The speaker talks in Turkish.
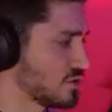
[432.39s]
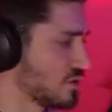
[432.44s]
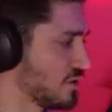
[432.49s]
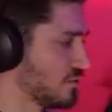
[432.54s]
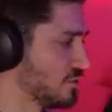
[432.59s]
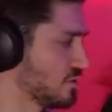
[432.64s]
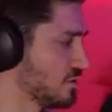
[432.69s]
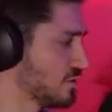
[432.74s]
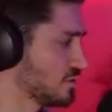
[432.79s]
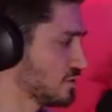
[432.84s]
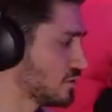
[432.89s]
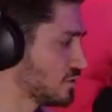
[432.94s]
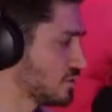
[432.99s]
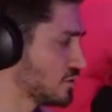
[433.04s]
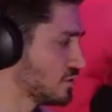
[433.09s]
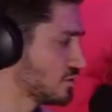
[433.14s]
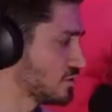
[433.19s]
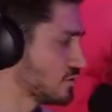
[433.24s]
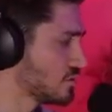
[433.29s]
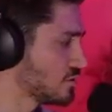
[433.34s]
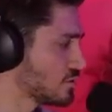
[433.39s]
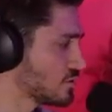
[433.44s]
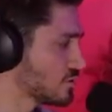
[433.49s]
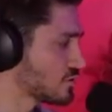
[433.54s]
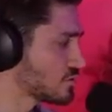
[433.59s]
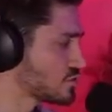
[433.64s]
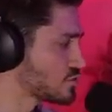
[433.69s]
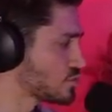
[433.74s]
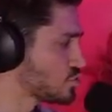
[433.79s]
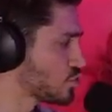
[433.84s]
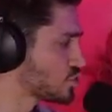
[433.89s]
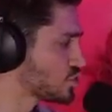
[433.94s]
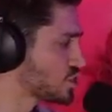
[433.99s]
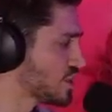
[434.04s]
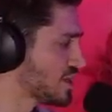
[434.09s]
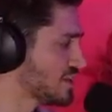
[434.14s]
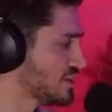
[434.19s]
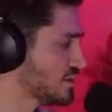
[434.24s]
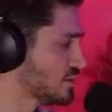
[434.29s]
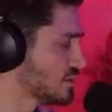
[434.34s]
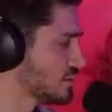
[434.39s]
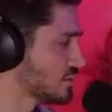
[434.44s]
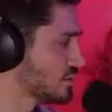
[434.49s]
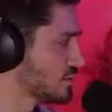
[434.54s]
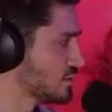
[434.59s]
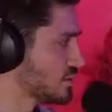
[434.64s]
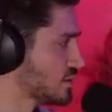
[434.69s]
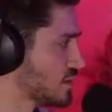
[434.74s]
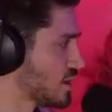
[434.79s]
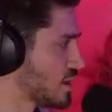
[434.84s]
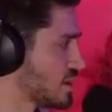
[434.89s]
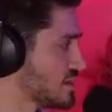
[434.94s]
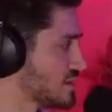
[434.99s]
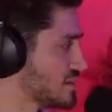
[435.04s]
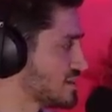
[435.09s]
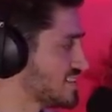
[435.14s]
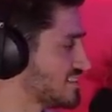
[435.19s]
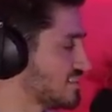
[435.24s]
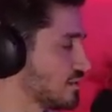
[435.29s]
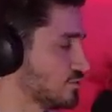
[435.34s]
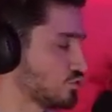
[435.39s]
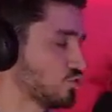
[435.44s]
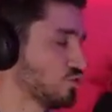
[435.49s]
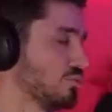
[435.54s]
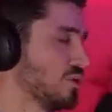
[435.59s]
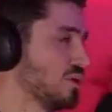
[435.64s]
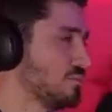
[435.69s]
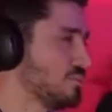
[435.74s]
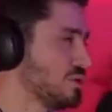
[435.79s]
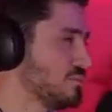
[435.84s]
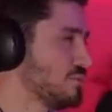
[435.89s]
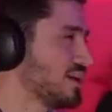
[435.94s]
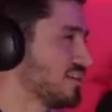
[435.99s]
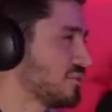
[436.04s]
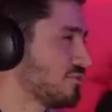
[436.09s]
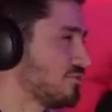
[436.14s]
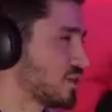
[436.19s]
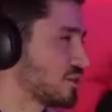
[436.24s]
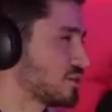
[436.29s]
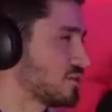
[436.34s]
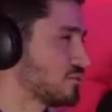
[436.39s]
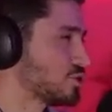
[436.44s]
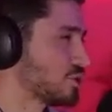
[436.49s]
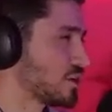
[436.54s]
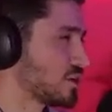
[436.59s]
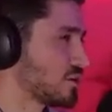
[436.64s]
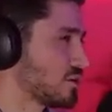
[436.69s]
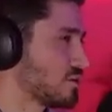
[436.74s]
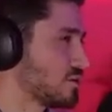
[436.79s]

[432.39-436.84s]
tabii e, çok şeyi hani kitle tutmayı bilmek de farklı bir şey.